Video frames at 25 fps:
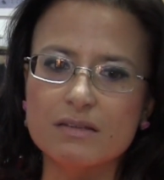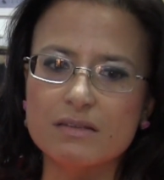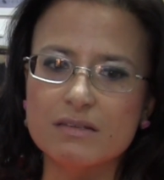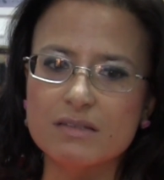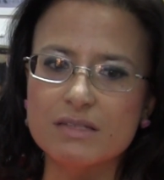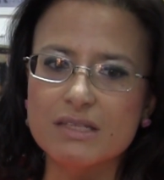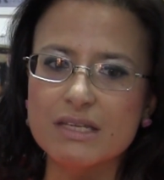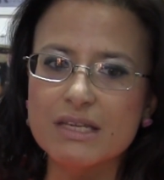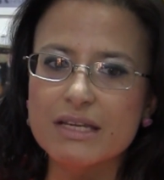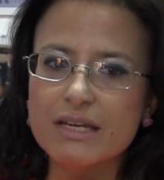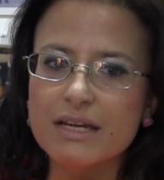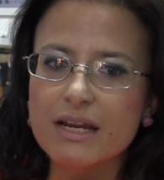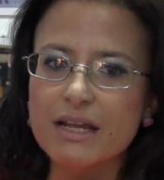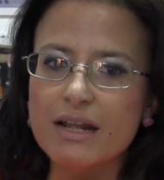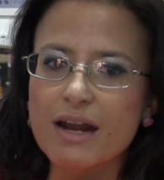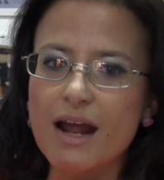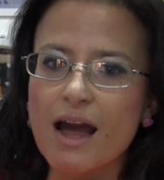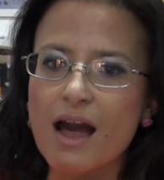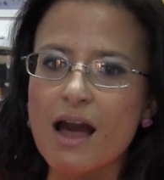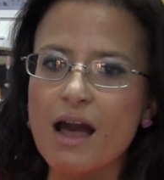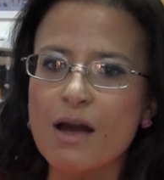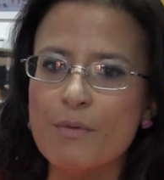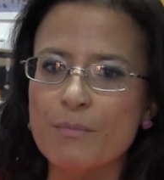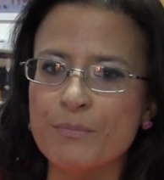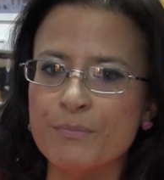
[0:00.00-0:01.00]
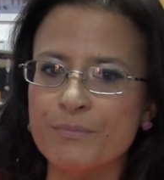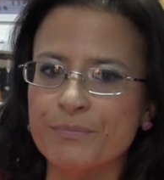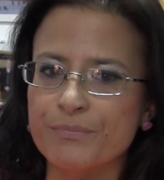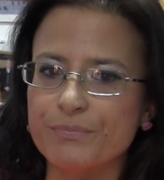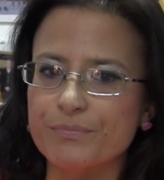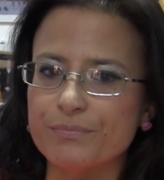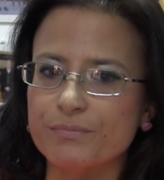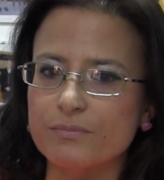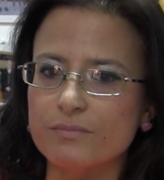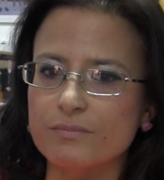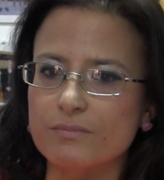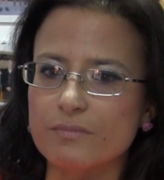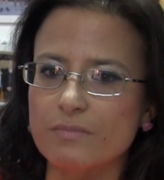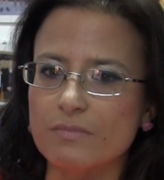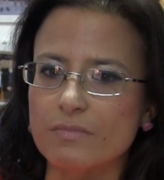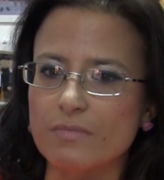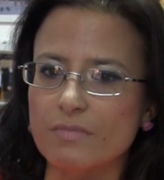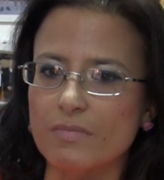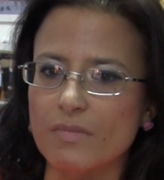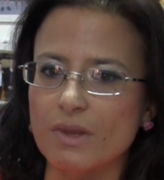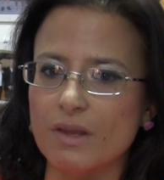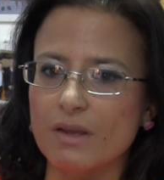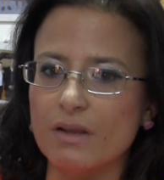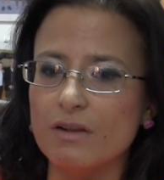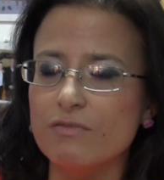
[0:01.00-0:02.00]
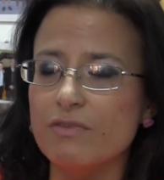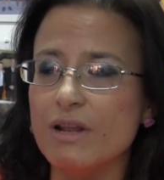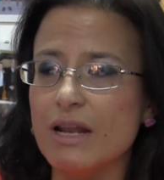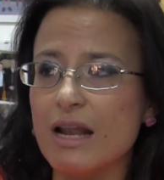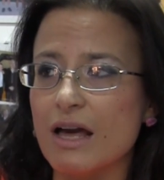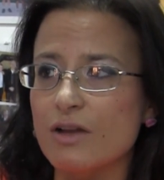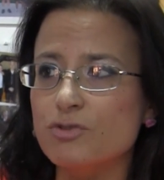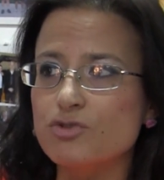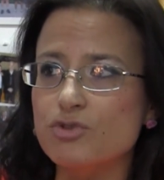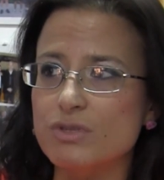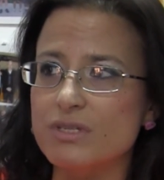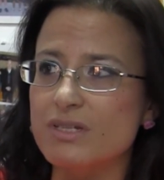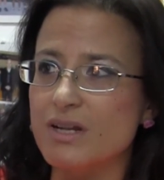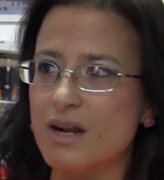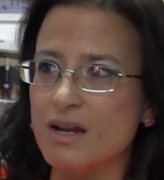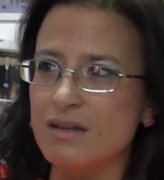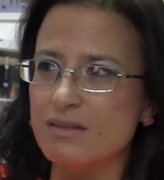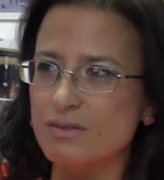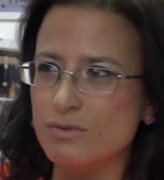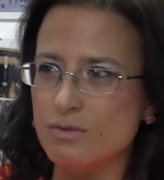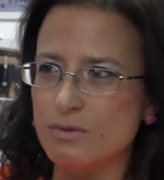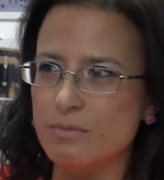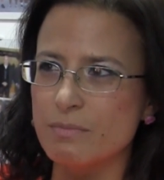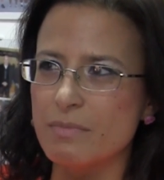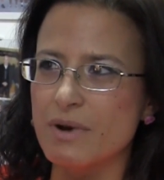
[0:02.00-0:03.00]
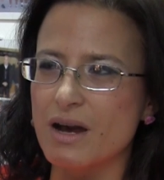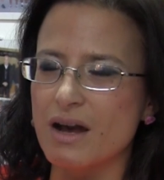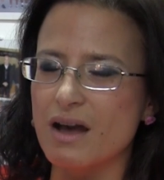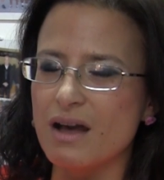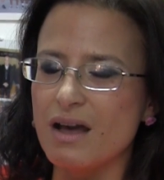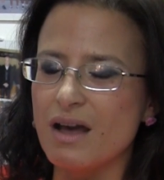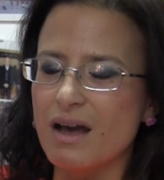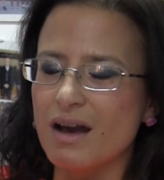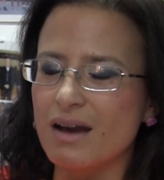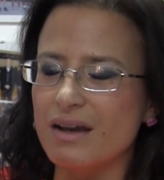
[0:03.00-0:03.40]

si creerà, mh, mm, il villaggio sarà insomma,